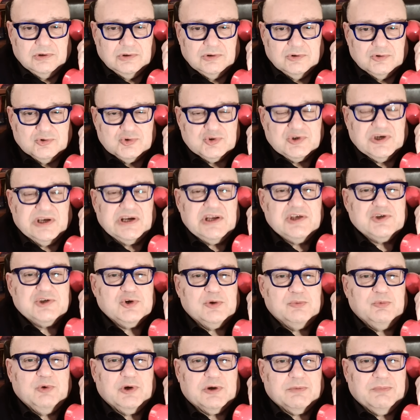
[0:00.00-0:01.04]
¿Os queréis
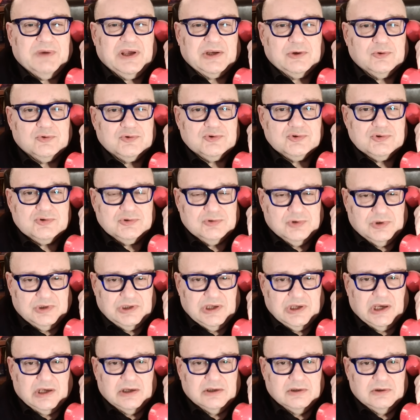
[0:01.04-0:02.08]
como hermanos?
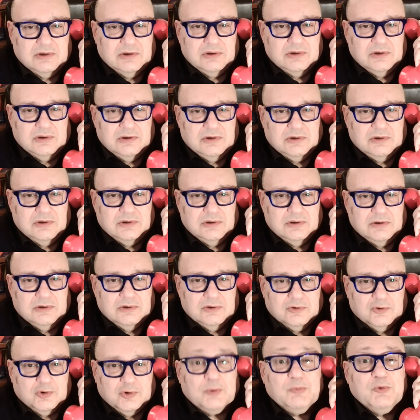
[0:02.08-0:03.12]
Ya
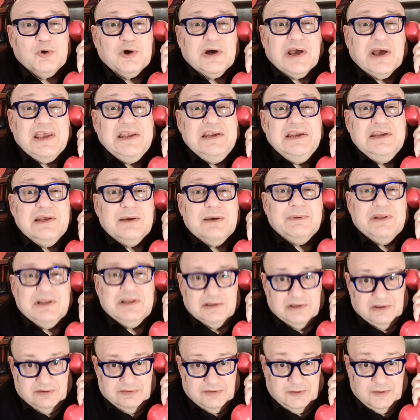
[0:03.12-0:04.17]
como Caín y Abel,
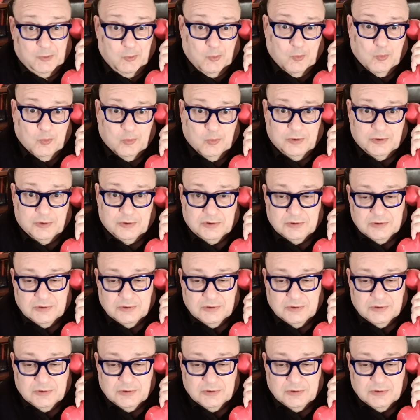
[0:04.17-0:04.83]
dice Huer.